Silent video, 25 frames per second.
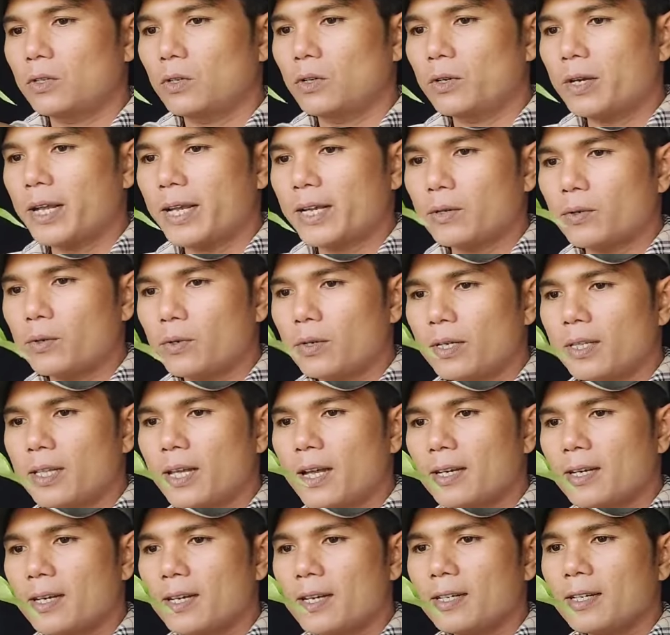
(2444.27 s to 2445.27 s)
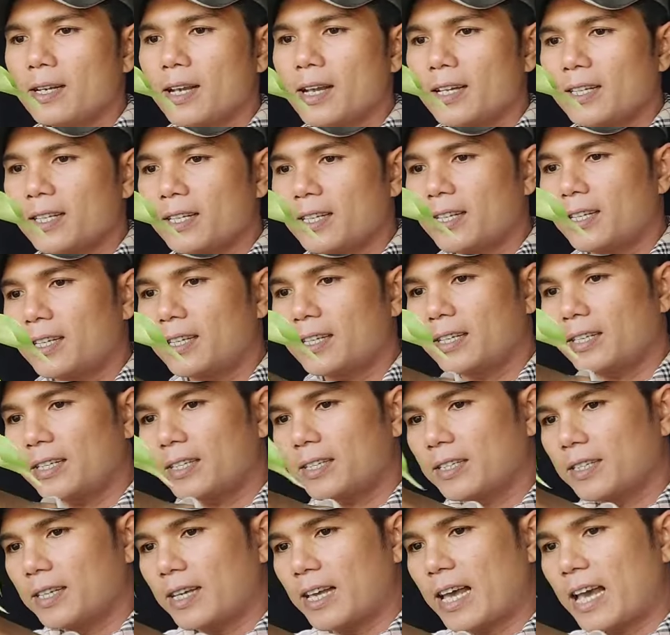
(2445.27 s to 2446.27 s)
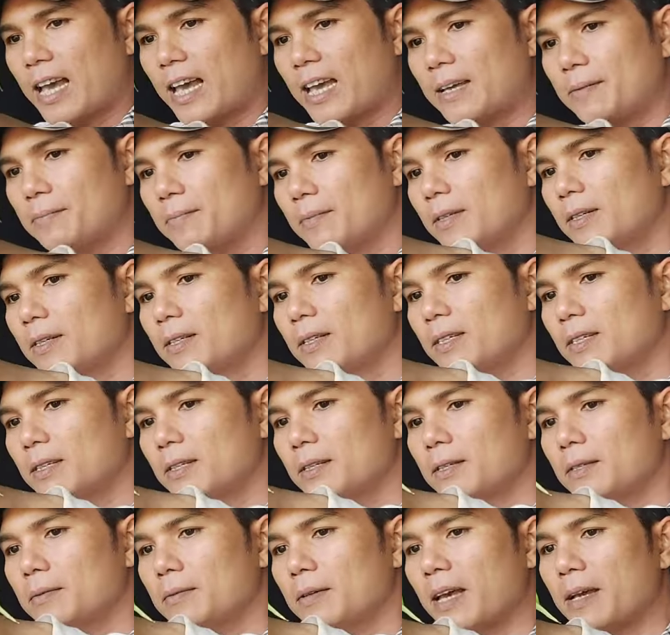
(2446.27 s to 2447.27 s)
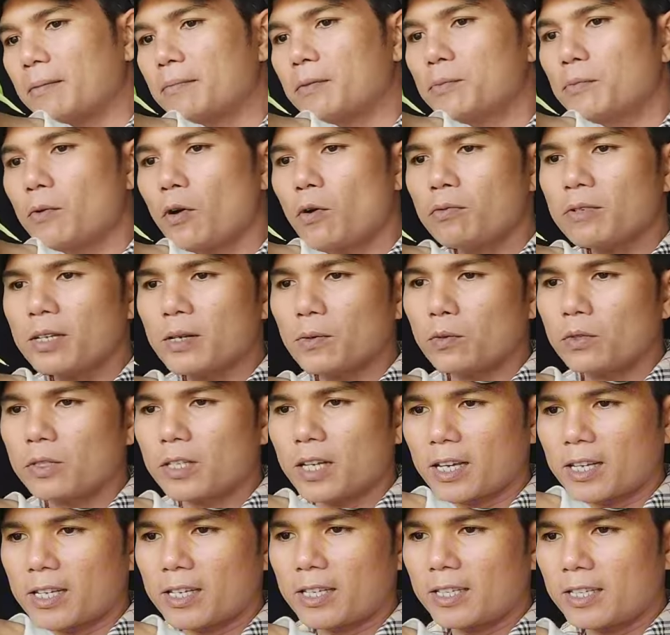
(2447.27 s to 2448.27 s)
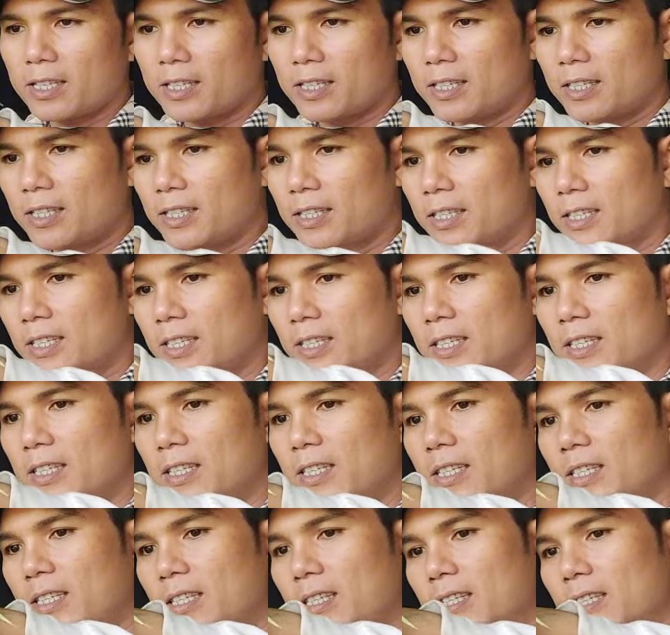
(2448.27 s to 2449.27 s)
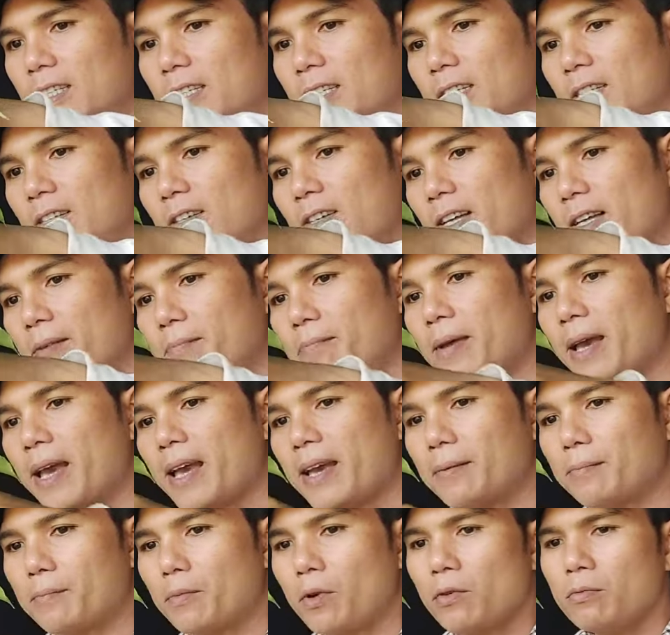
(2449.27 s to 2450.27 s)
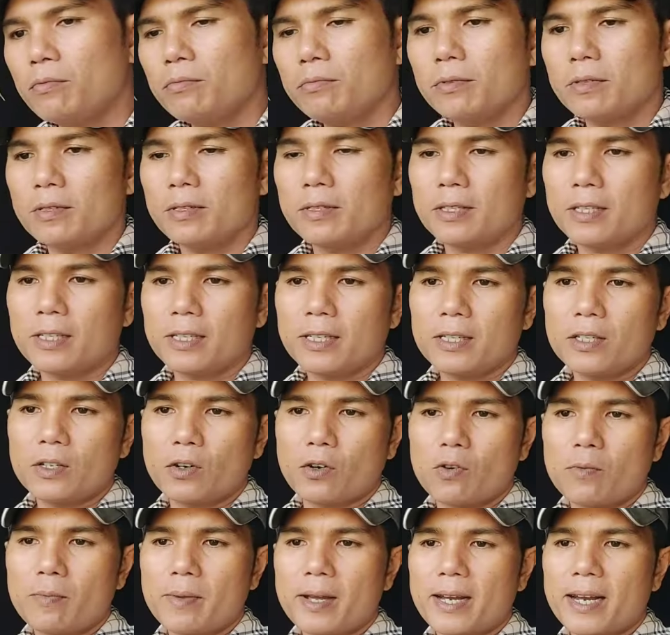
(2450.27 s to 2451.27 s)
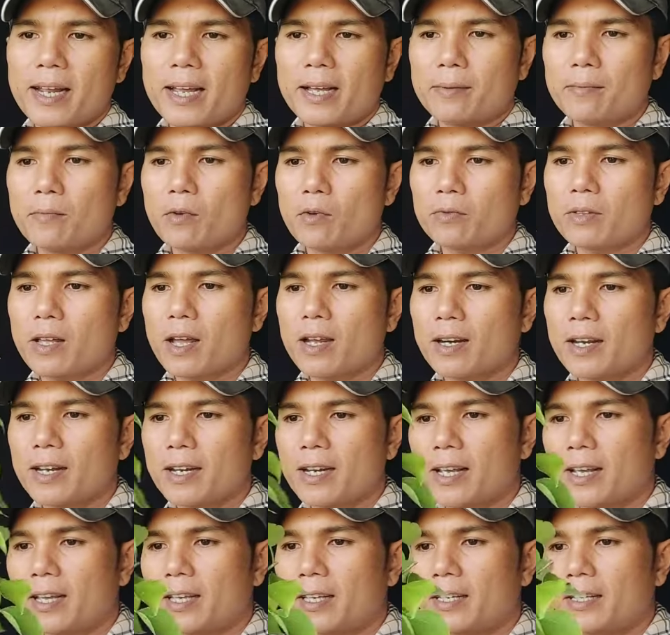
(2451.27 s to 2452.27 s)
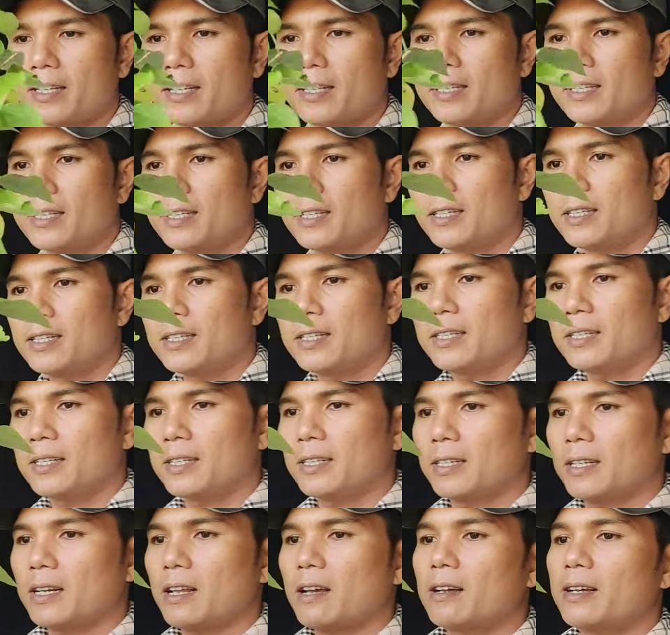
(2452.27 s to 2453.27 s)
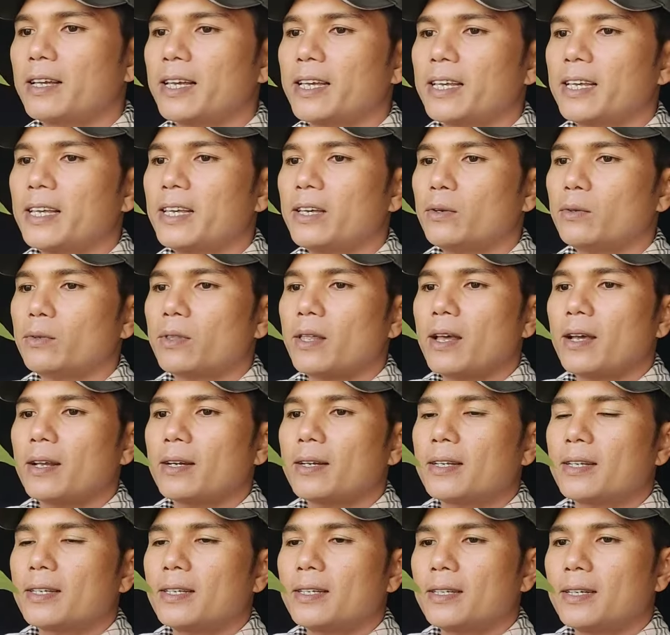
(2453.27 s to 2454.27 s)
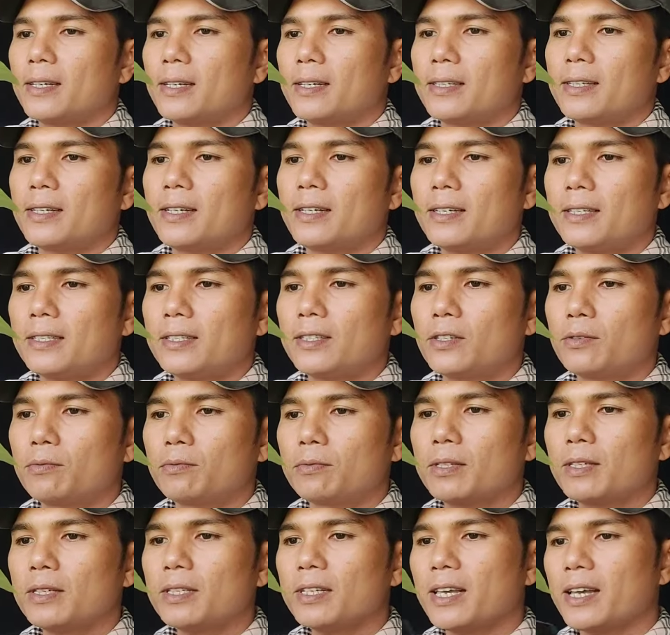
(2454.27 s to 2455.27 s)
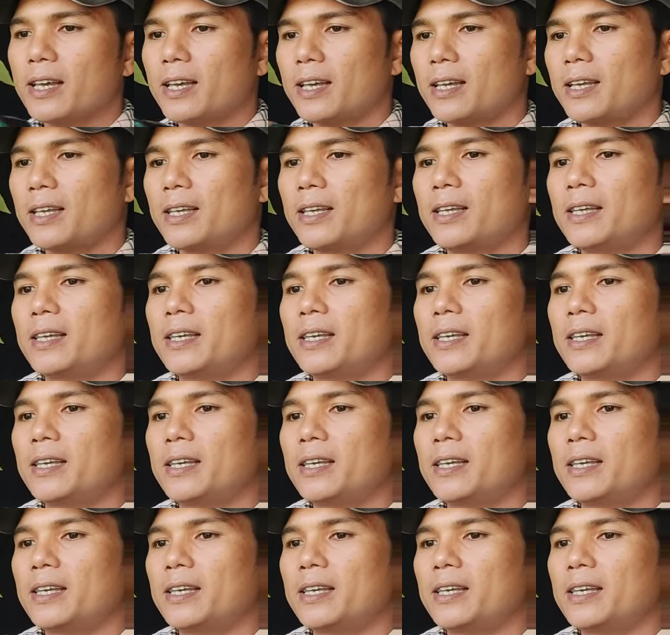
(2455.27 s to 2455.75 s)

chỗ đẹp của cái thân lớn này thì 20 24 nha quý chị rồi 23 24 cái chỗ mà đẹp một thân này này đang nghe cái yêu thân này à, dở hình dung nhất nha